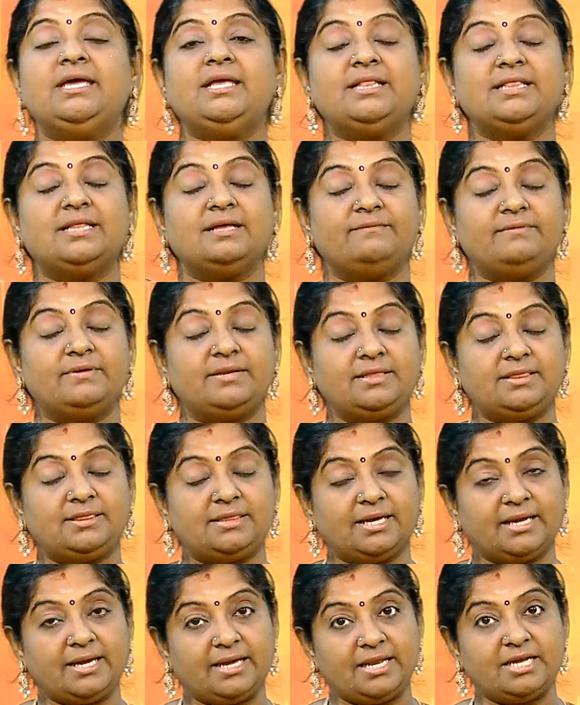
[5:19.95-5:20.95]
இந்த
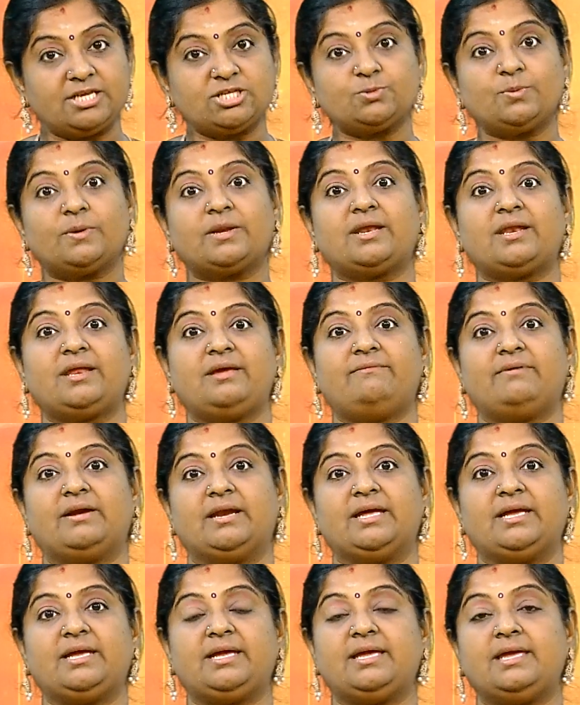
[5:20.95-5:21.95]
விருத்தகிரீஸ்வரரை
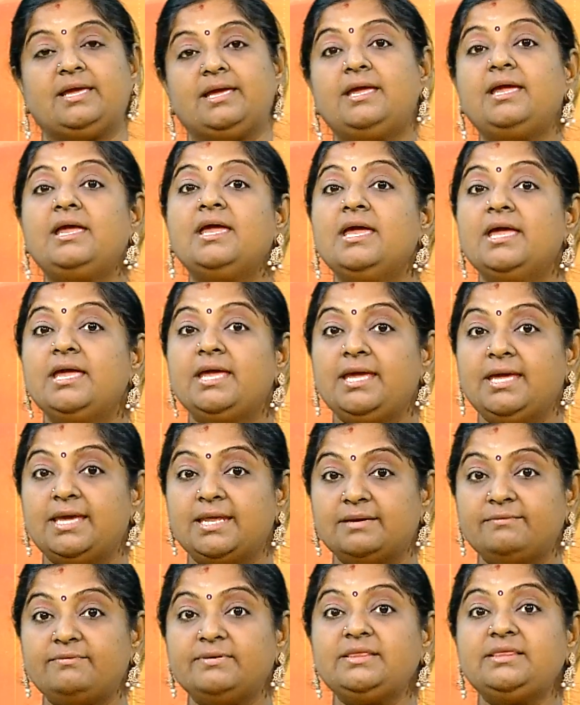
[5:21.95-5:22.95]
வணங்கி
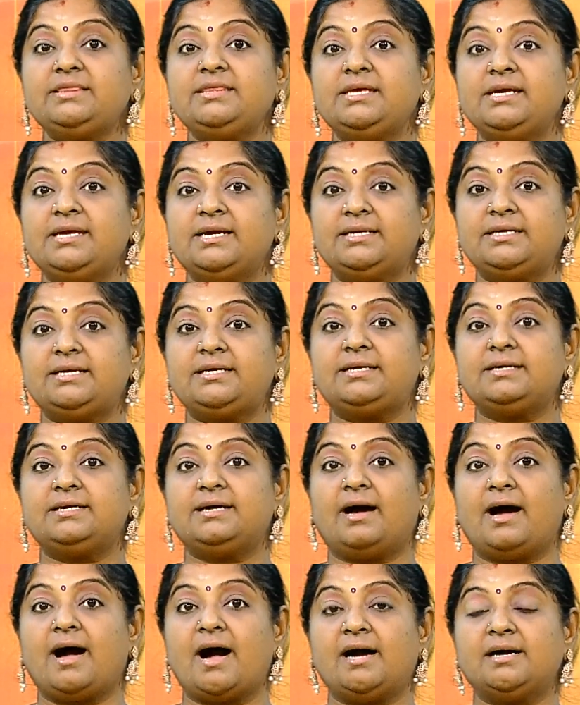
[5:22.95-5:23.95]
இருபத்தி எட்டு
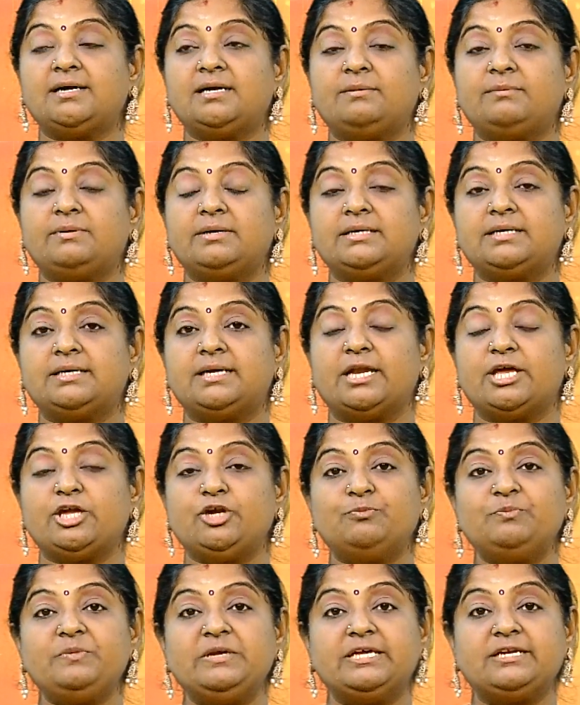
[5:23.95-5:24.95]

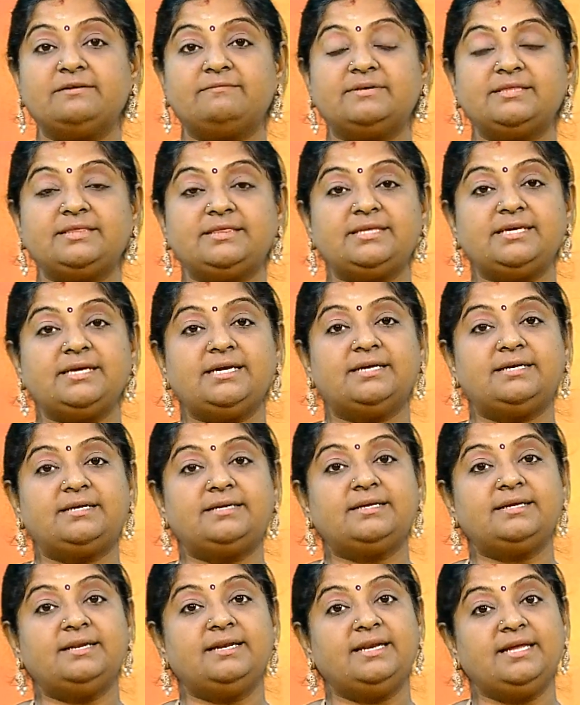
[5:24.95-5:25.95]
ஆகமங்களையும் இருபத்தி
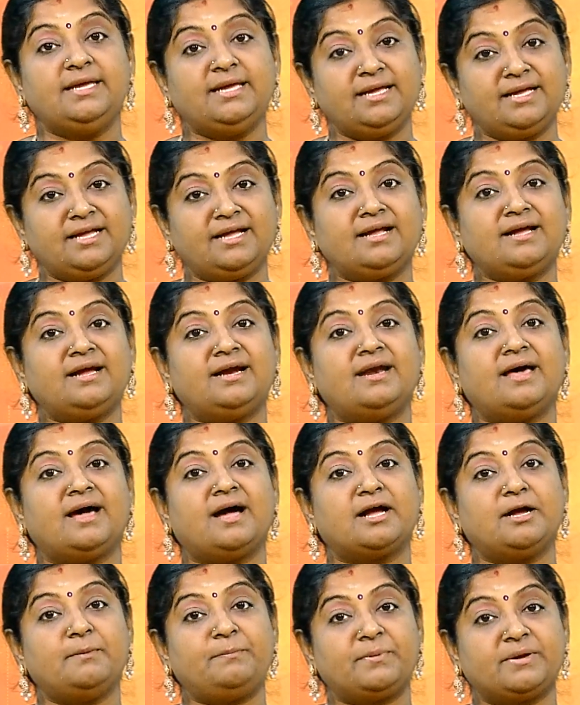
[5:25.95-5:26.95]
எட்டு
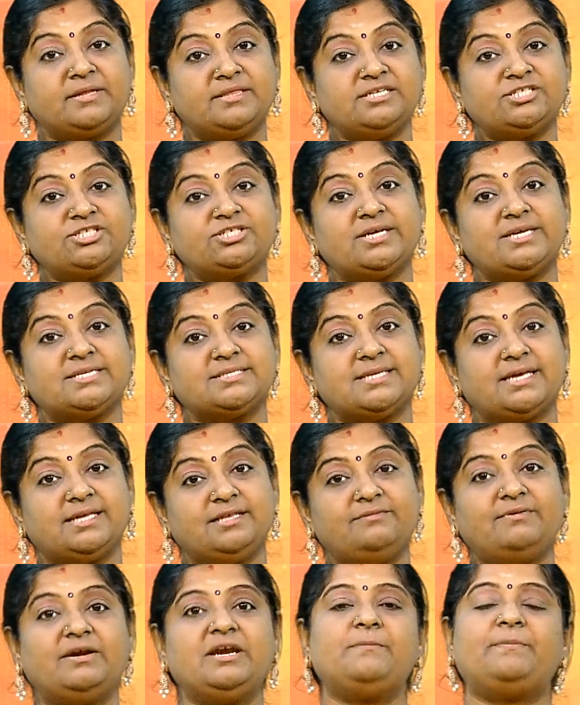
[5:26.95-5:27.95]
லிங்கங்களாக பிரதிஷ்டை
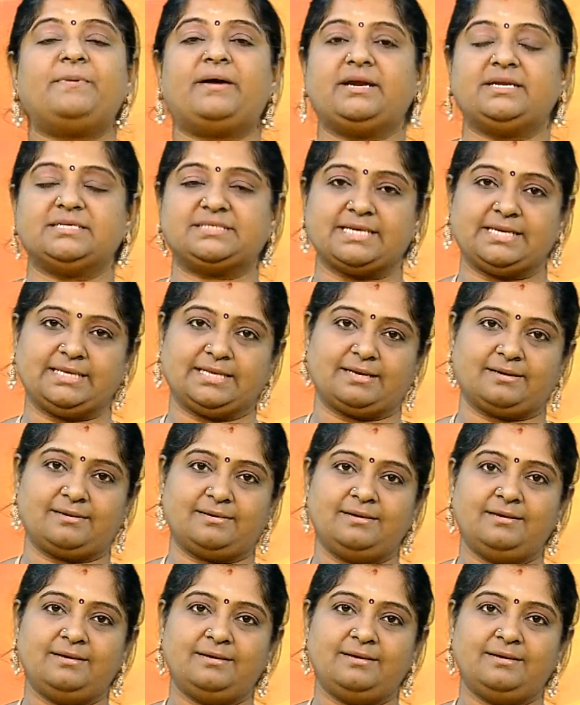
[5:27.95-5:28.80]
செய்து வழிபாடு செய்தார்